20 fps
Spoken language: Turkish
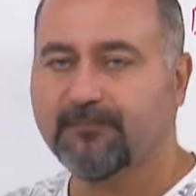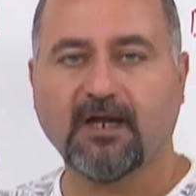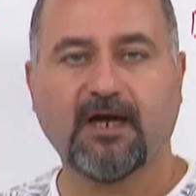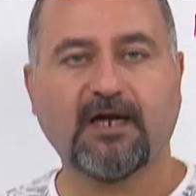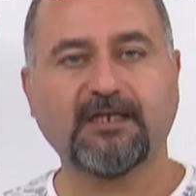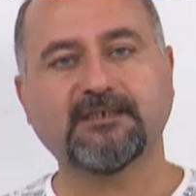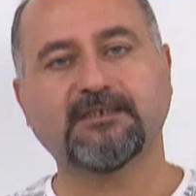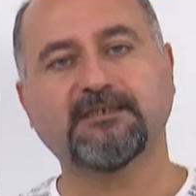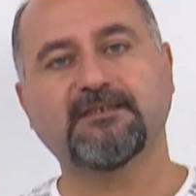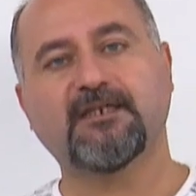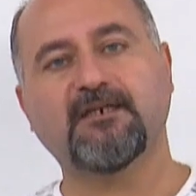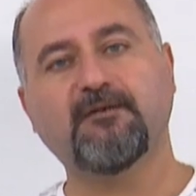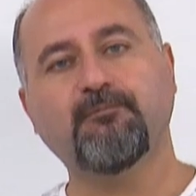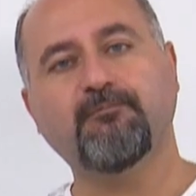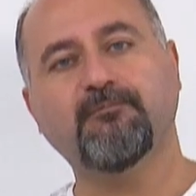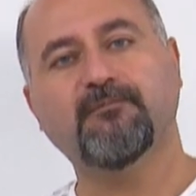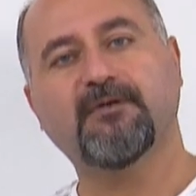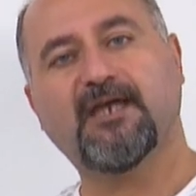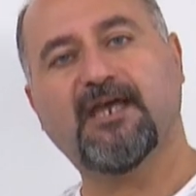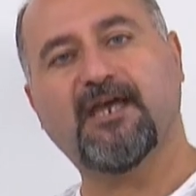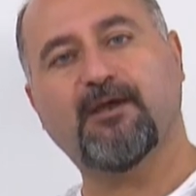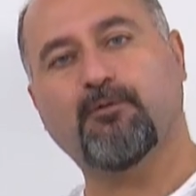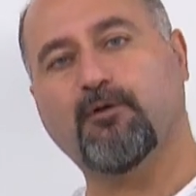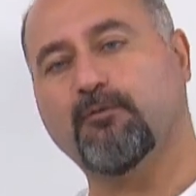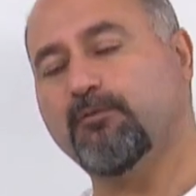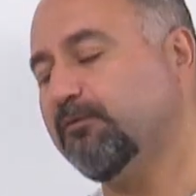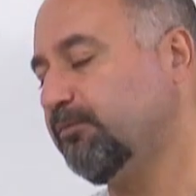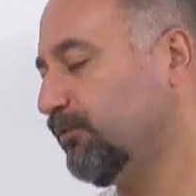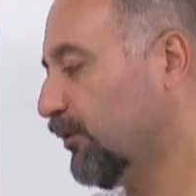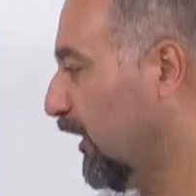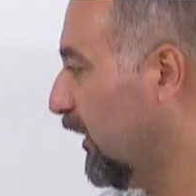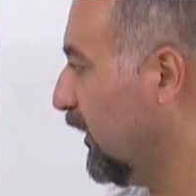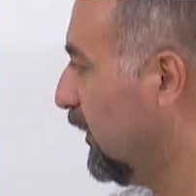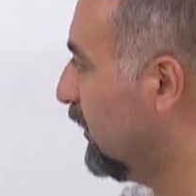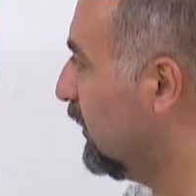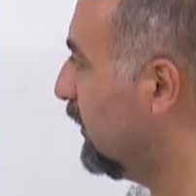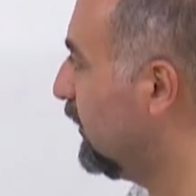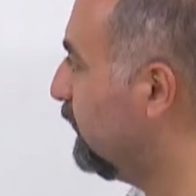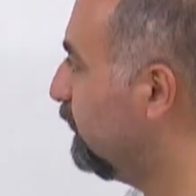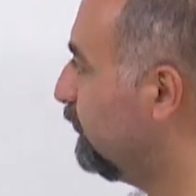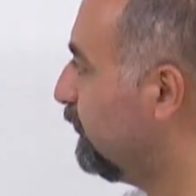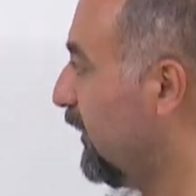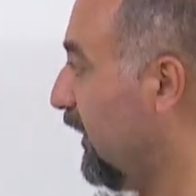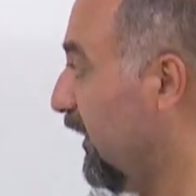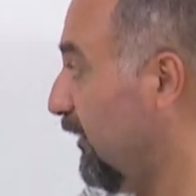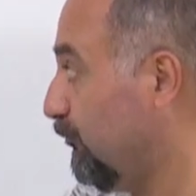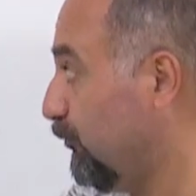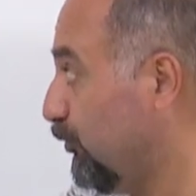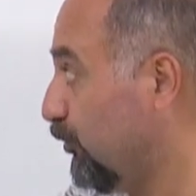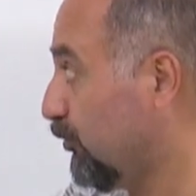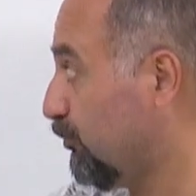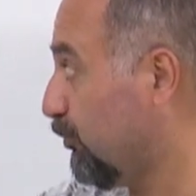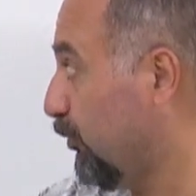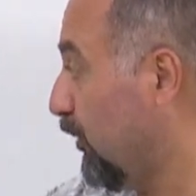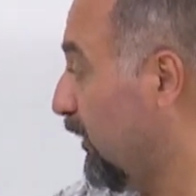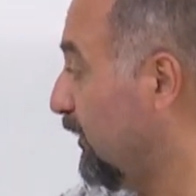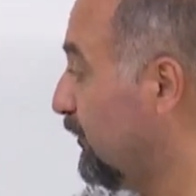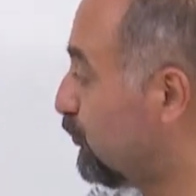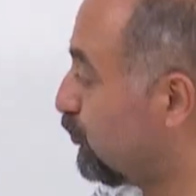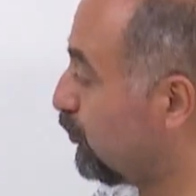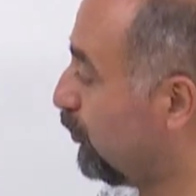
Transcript: hadi gidelim EBOB'u bulalım en büyük böleni